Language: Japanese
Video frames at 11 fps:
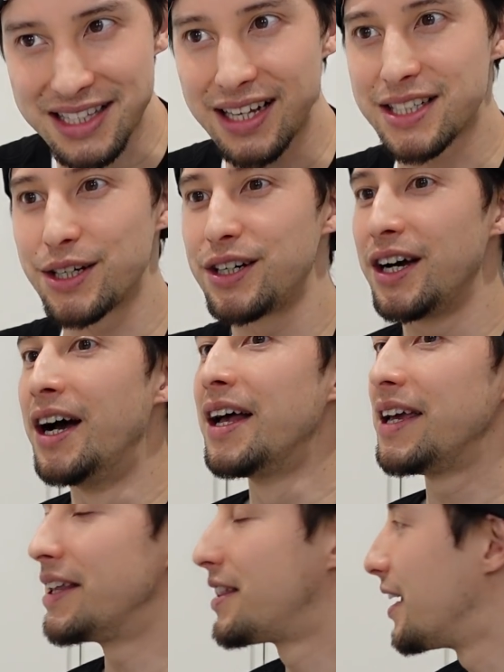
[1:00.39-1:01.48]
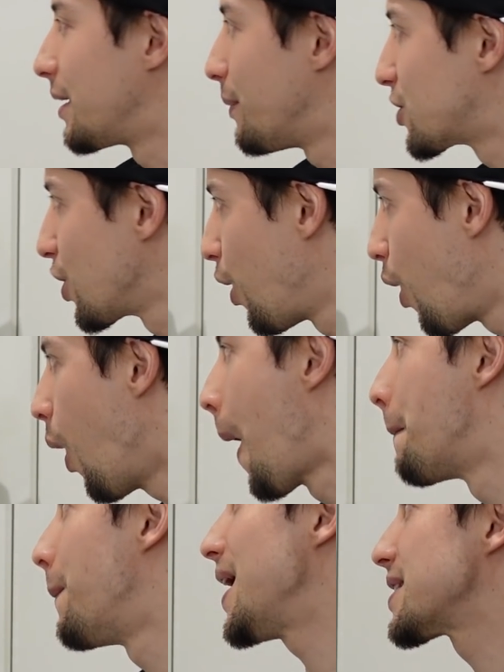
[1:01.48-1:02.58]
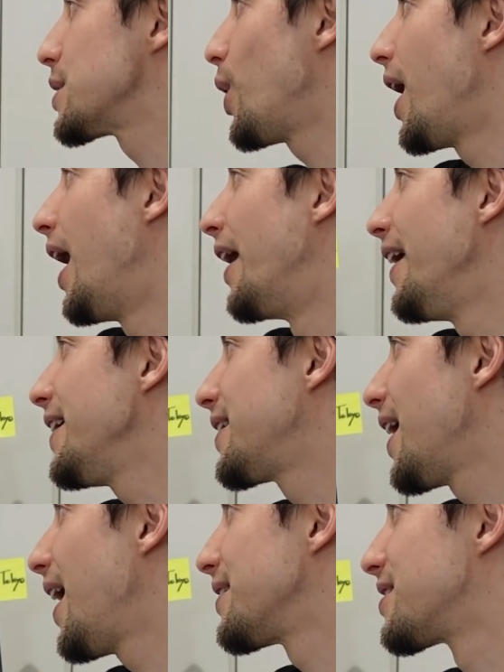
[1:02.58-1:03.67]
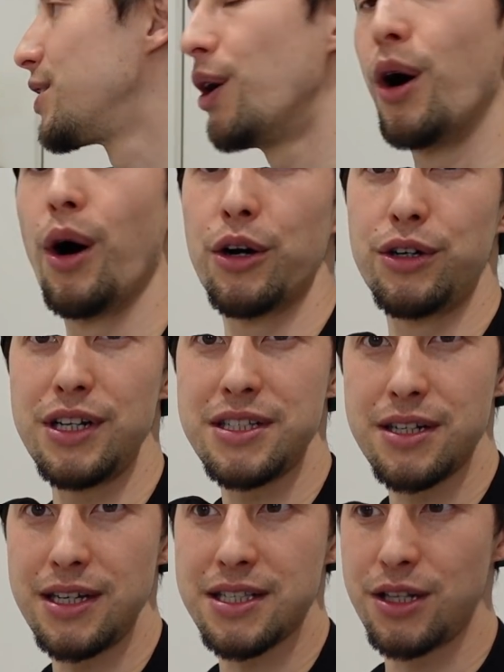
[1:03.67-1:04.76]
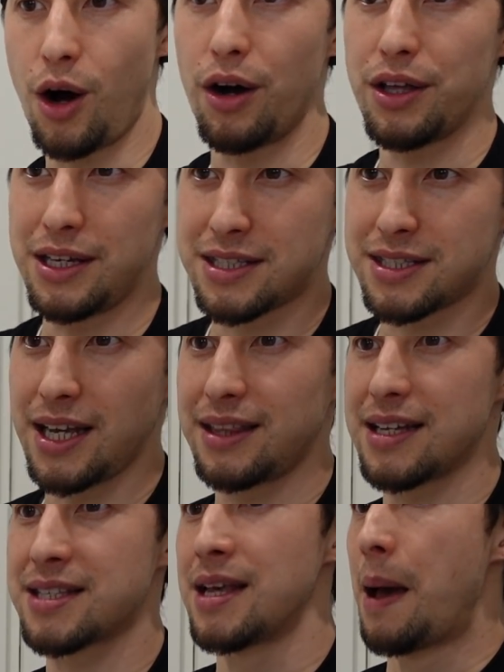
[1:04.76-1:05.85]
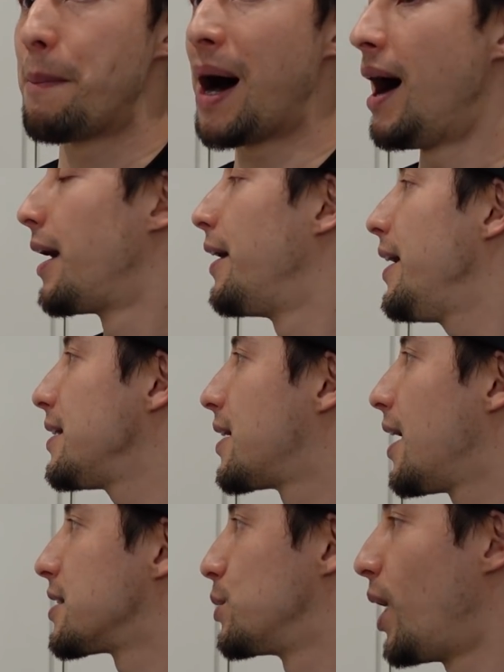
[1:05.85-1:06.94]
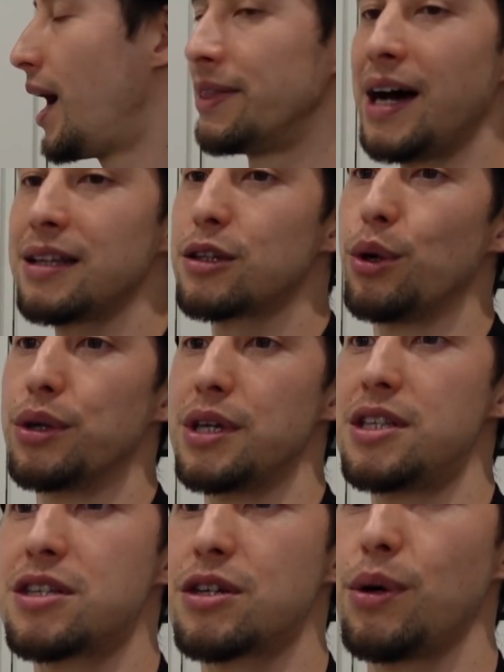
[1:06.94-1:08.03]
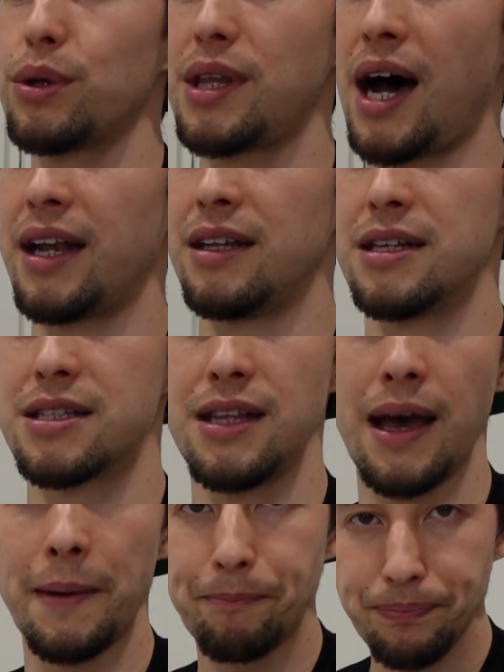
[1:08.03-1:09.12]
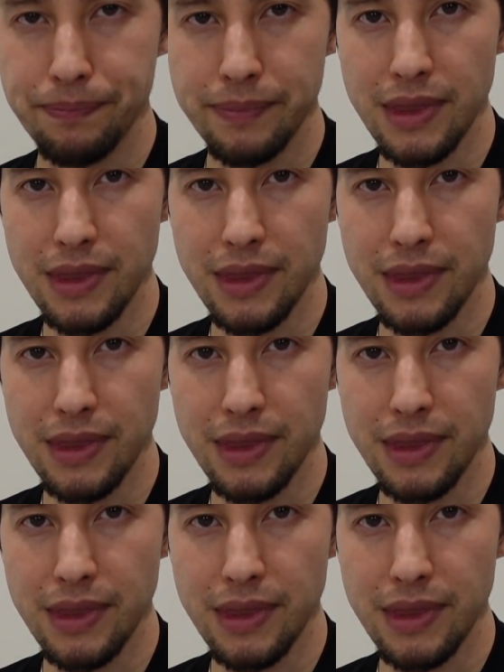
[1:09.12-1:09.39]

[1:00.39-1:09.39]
あ早速行っていきましょう。まずは、レイカーズとグリズリーズの一戦です。まあ、レイカーズはなんと1クォーターにですね、